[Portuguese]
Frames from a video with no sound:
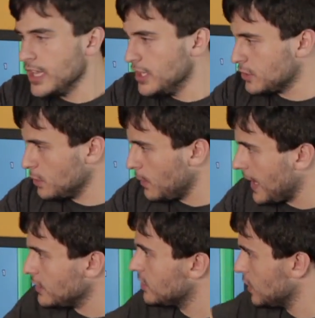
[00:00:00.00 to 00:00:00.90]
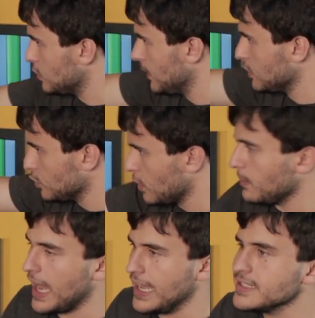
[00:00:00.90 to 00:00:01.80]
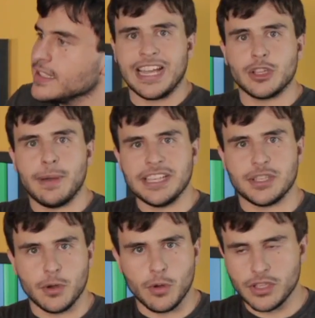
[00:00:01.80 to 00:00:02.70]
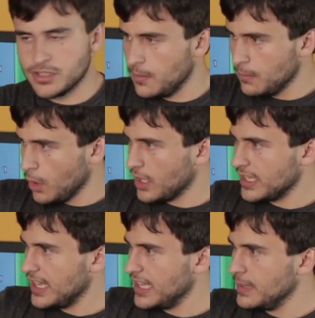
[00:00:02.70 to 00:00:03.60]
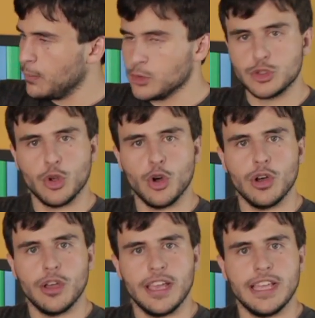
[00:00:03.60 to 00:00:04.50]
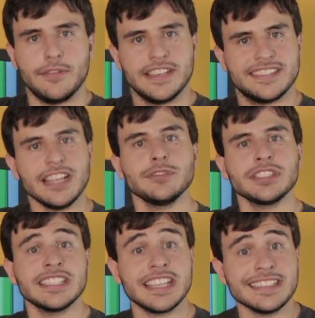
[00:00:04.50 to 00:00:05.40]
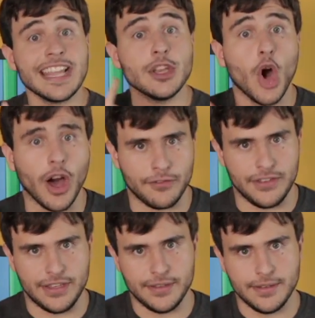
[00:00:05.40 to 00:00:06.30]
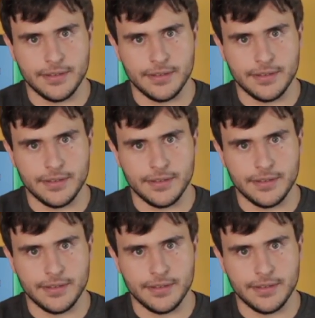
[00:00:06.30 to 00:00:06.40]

isso não é de seres humanos normais. O cara do Byte que eu gosto, que é um blog, ele postou, ele fez 169